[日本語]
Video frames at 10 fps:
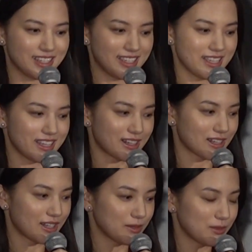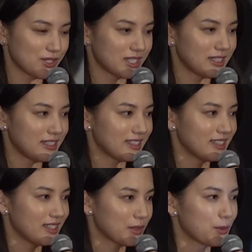えー、映画が無事に
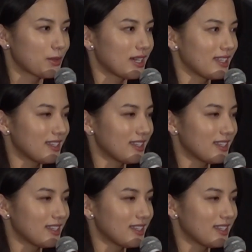公開